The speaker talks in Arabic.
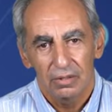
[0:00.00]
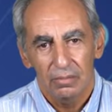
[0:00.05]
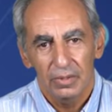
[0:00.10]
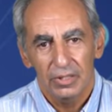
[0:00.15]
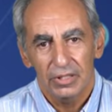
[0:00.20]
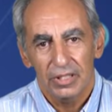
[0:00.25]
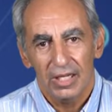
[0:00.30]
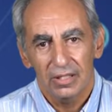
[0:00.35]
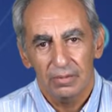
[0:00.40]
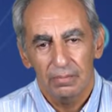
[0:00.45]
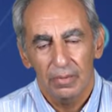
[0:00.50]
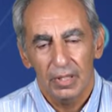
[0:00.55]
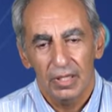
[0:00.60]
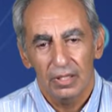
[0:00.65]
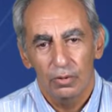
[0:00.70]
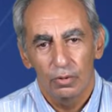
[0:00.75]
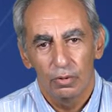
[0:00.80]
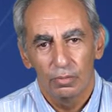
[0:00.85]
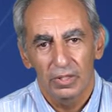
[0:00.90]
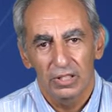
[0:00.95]
من ساعه ما
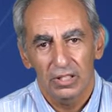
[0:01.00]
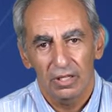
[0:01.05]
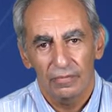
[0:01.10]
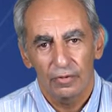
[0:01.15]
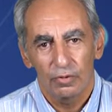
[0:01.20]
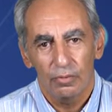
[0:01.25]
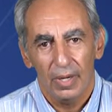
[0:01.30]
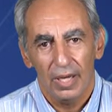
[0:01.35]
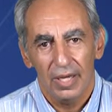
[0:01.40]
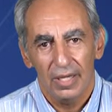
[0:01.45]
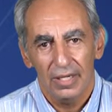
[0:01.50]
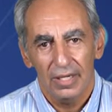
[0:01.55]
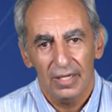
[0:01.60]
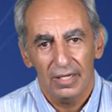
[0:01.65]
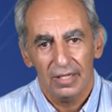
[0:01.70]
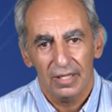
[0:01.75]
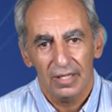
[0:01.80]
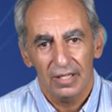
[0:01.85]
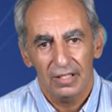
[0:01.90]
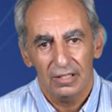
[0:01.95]
جم اتفقوا
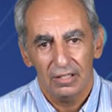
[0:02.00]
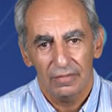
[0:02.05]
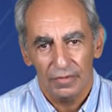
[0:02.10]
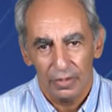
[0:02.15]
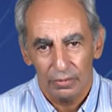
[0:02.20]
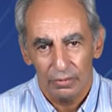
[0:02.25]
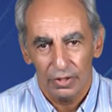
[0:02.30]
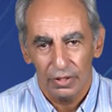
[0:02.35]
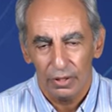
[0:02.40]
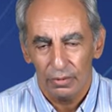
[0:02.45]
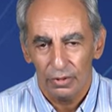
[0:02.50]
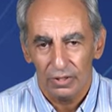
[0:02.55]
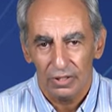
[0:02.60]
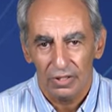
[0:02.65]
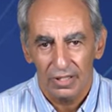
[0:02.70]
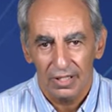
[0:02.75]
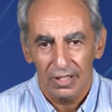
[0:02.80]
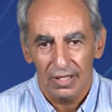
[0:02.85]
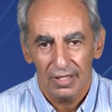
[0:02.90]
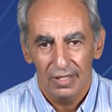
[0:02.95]
معايا كان الاتفاق واضح
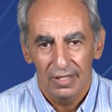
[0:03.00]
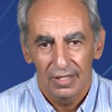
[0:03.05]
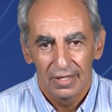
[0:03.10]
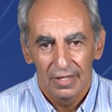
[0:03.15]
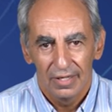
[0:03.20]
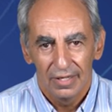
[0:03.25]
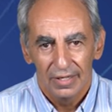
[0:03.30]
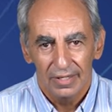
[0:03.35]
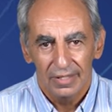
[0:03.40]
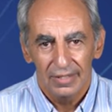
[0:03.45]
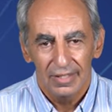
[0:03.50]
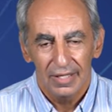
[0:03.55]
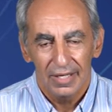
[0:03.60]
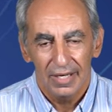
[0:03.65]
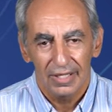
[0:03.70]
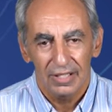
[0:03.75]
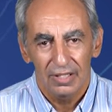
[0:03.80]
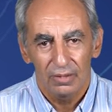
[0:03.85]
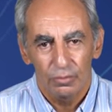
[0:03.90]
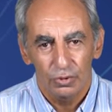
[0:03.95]
وصريح ان
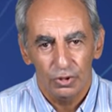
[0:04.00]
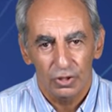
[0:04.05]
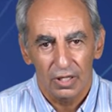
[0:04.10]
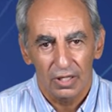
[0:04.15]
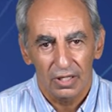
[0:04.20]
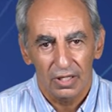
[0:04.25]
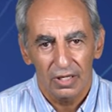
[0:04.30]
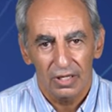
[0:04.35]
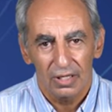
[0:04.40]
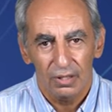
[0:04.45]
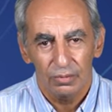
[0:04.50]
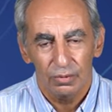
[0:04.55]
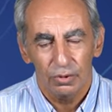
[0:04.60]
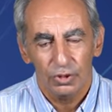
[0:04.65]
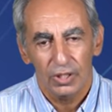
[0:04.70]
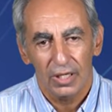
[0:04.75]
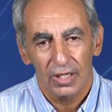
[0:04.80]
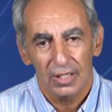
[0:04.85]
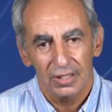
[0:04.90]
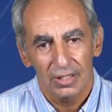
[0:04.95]
اللجنه مستقله
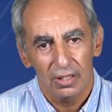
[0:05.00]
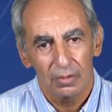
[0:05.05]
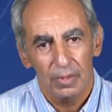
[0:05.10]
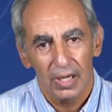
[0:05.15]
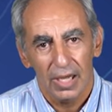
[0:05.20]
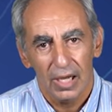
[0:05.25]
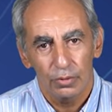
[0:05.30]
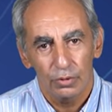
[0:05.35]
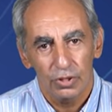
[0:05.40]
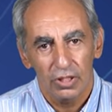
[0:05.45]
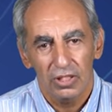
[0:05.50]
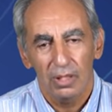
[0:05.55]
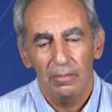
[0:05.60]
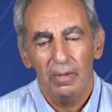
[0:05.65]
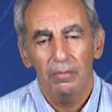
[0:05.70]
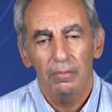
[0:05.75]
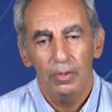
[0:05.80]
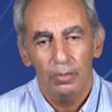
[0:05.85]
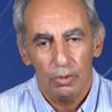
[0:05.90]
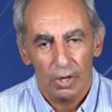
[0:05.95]
وتشتغل زي ما هي عاوزه
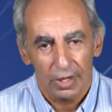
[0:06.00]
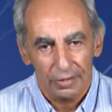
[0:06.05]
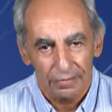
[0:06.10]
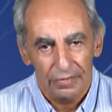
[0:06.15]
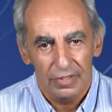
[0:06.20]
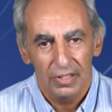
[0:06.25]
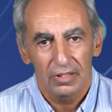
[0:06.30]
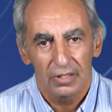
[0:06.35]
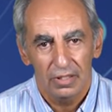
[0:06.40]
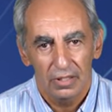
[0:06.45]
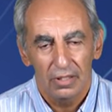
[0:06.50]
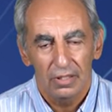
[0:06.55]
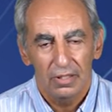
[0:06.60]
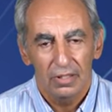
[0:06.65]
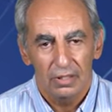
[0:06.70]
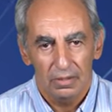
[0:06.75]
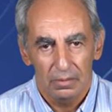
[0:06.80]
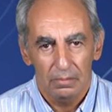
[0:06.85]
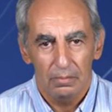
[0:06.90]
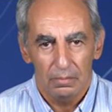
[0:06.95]
طبعا بيبقوا عارفين
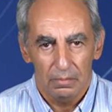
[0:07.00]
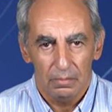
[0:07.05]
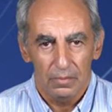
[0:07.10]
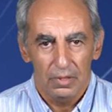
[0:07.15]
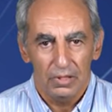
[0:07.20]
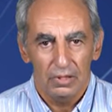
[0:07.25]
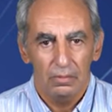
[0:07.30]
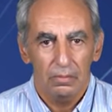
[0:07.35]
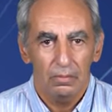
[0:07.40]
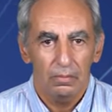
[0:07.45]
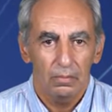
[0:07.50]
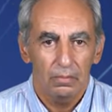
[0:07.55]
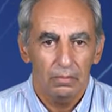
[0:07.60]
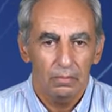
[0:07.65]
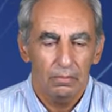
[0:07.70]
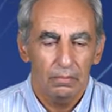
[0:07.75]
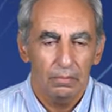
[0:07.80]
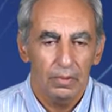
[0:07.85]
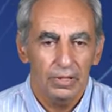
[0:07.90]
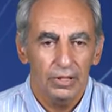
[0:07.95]
يعني
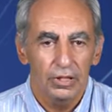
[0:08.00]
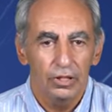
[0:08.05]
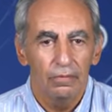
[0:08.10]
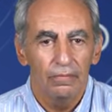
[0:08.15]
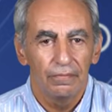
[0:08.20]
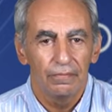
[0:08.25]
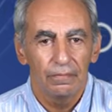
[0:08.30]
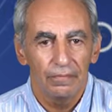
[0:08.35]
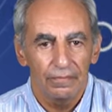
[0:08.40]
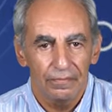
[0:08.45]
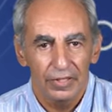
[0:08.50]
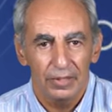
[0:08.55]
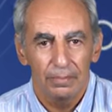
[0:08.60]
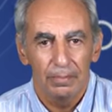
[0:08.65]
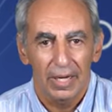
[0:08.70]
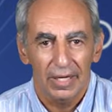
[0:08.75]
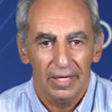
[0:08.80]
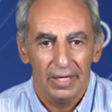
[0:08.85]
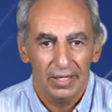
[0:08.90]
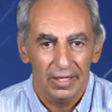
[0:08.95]
بديهم
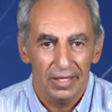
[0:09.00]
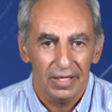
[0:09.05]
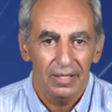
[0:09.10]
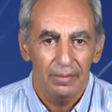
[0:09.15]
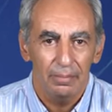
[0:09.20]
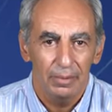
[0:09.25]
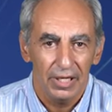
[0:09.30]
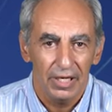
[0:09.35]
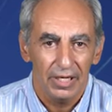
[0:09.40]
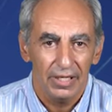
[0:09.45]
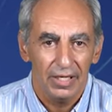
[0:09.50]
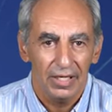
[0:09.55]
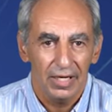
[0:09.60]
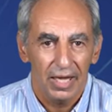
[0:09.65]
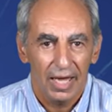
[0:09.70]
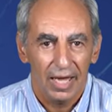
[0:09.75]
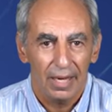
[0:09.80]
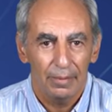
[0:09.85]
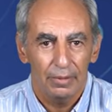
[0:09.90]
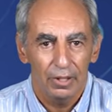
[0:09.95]
فيدباك ايه اللي بيح... ايه اللي
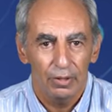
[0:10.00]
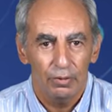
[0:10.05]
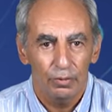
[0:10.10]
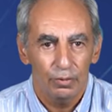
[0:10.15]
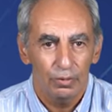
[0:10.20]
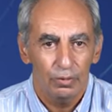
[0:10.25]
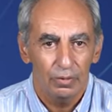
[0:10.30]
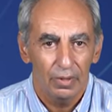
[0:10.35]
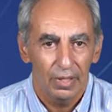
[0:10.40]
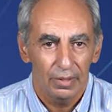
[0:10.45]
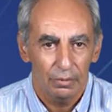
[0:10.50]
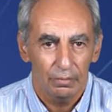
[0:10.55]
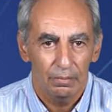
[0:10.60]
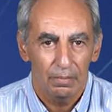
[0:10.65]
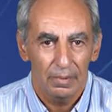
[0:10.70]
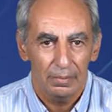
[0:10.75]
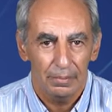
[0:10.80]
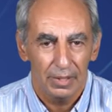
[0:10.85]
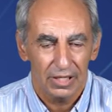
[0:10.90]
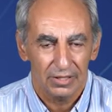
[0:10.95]
هعمله او
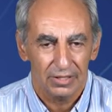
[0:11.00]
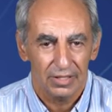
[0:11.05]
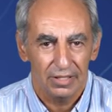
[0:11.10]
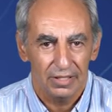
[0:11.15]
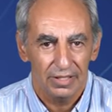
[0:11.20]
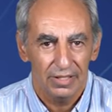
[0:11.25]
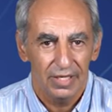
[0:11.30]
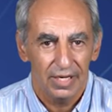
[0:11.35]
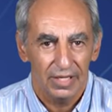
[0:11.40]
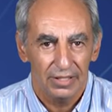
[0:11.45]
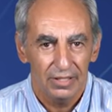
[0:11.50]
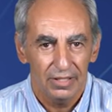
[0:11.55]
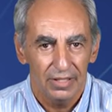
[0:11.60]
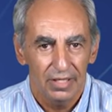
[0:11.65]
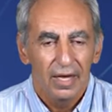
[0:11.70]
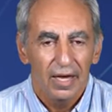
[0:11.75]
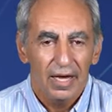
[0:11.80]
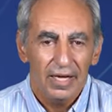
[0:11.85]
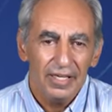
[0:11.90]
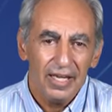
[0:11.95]
بيحصل ايه يعني
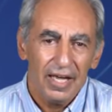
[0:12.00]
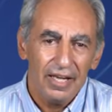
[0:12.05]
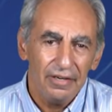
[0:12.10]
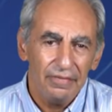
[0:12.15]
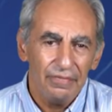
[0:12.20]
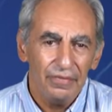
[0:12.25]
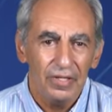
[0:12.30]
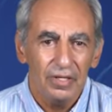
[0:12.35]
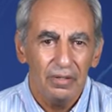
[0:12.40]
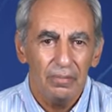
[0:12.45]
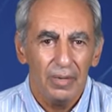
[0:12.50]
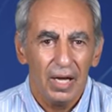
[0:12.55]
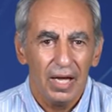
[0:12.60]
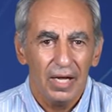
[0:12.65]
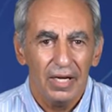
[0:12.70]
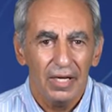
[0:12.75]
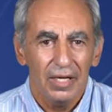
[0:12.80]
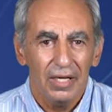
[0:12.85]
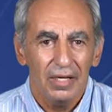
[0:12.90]
انا عارف ان مع